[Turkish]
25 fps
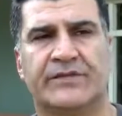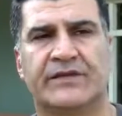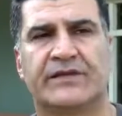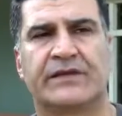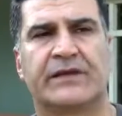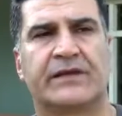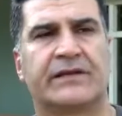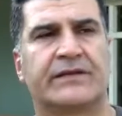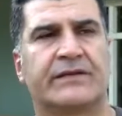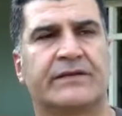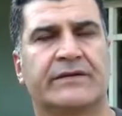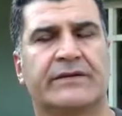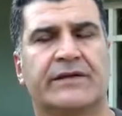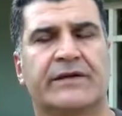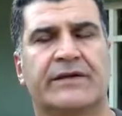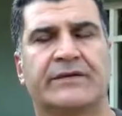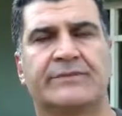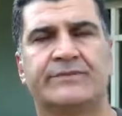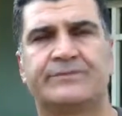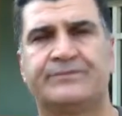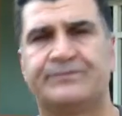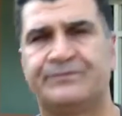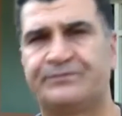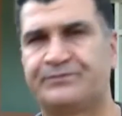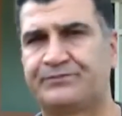yanında
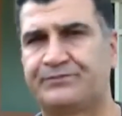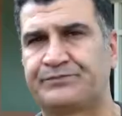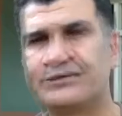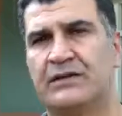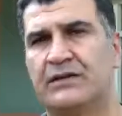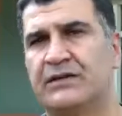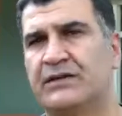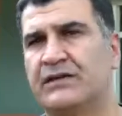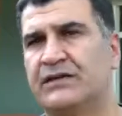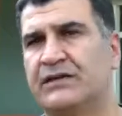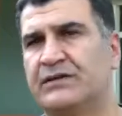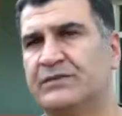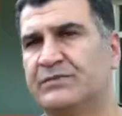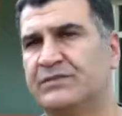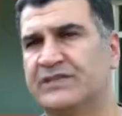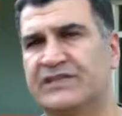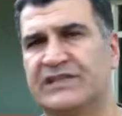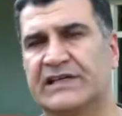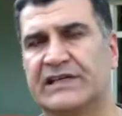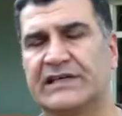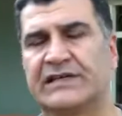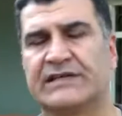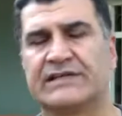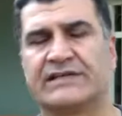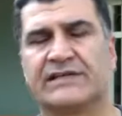e, bir
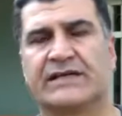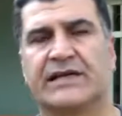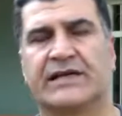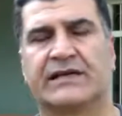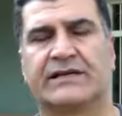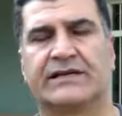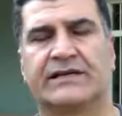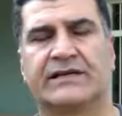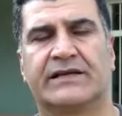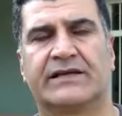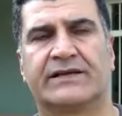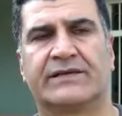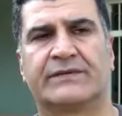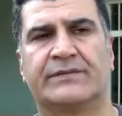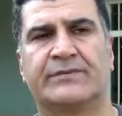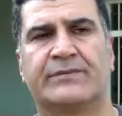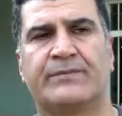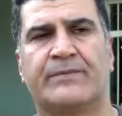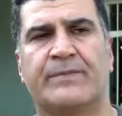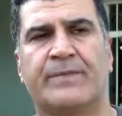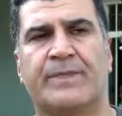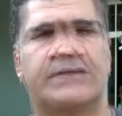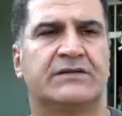şekilde sergiledim.